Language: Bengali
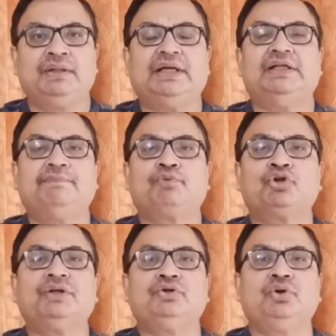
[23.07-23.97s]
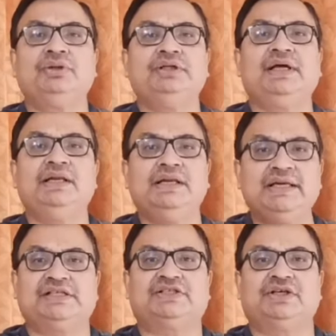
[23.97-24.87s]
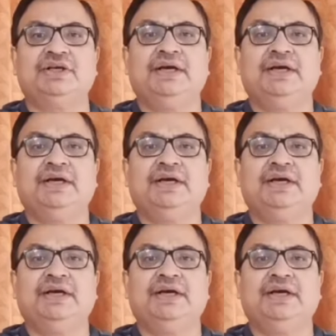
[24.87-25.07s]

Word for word: তাদের প্রতিদ্বন্দ্বীদের লিস্ট